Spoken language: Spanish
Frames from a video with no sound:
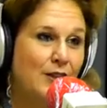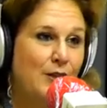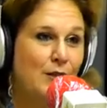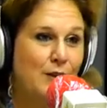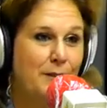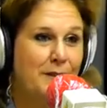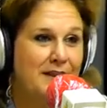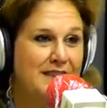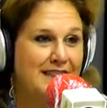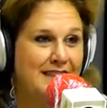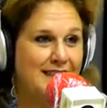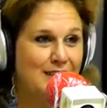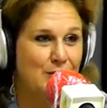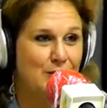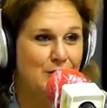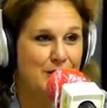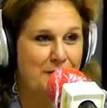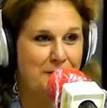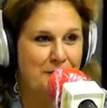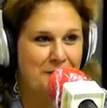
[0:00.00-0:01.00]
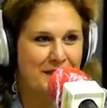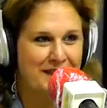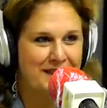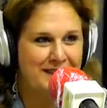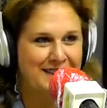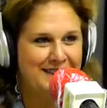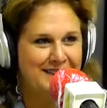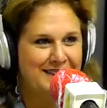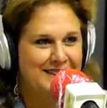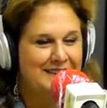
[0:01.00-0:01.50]
Lo que pasa es que no siempre,
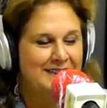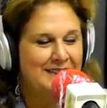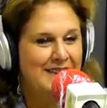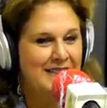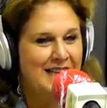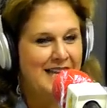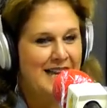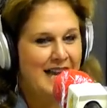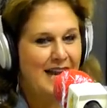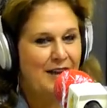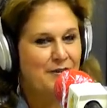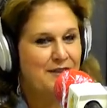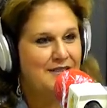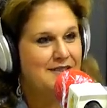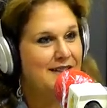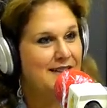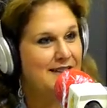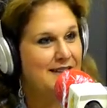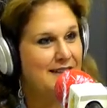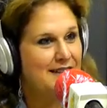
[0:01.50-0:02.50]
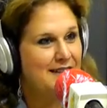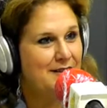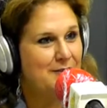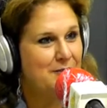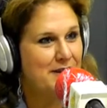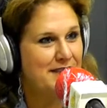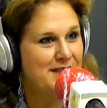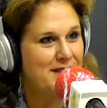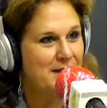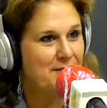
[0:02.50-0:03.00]
a veces,
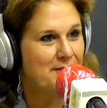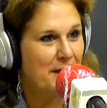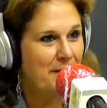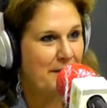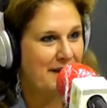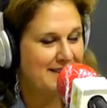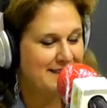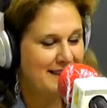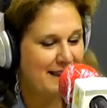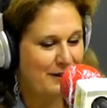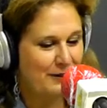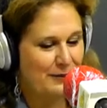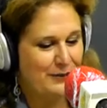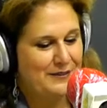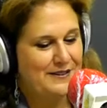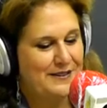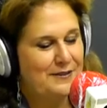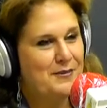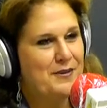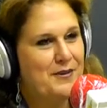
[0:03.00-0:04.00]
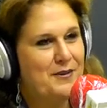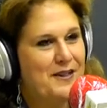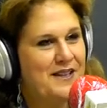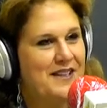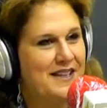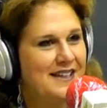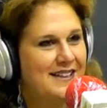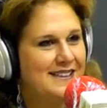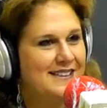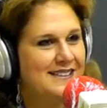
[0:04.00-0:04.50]
Merche, me ha pasado en mi
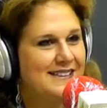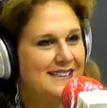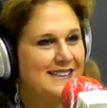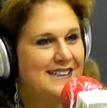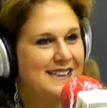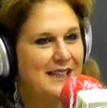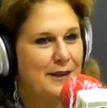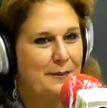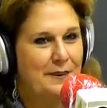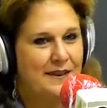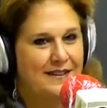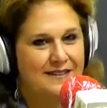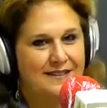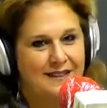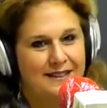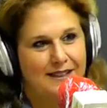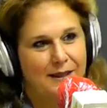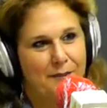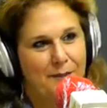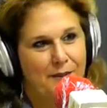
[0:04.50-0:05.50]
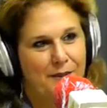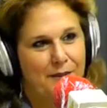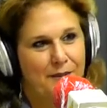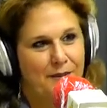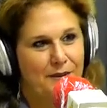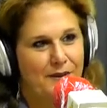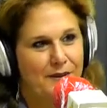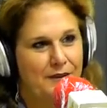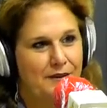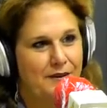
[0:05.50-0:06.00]
vida que parece que por,
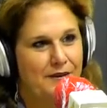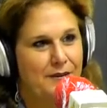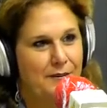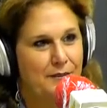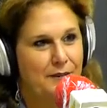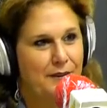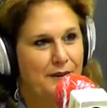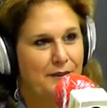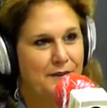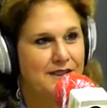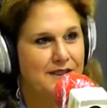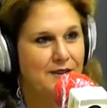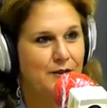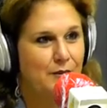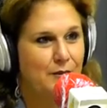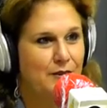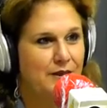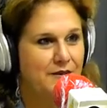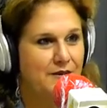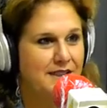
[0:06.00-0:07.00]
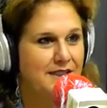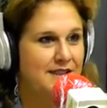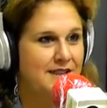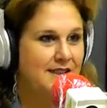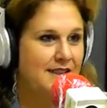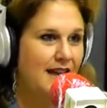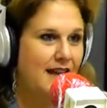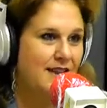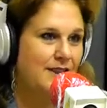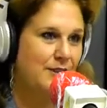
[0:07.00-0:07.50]
eh, por haber sido
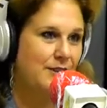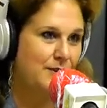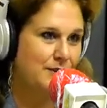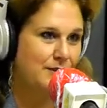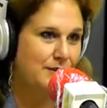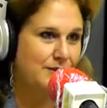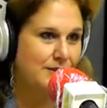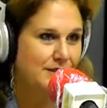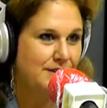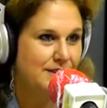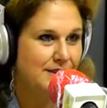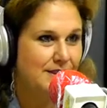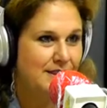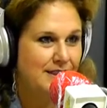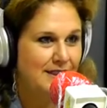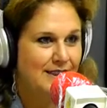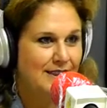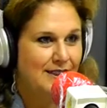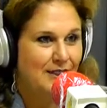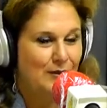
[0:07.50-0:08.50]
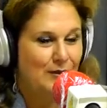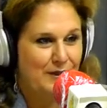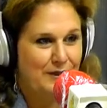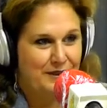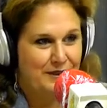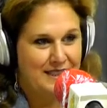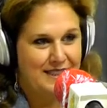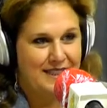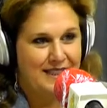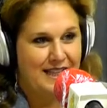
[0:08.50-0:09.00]
universitario
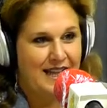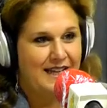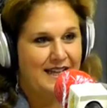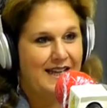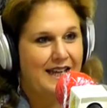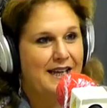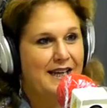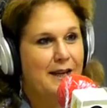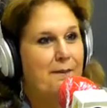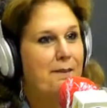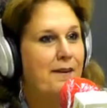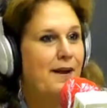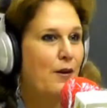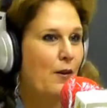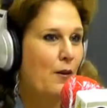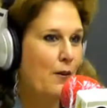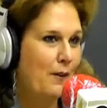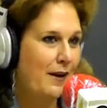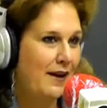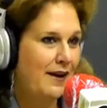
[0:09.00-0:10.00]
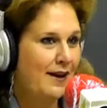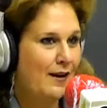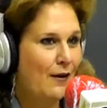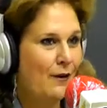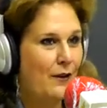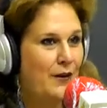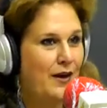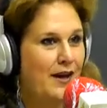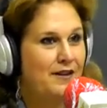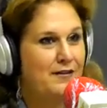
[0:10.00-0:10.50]
universitaria eres peor, baila
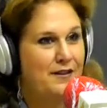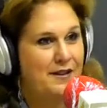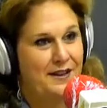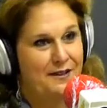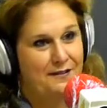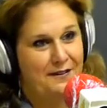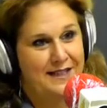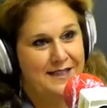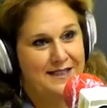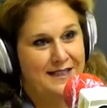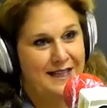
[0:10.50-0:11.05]
ahora y viceversa,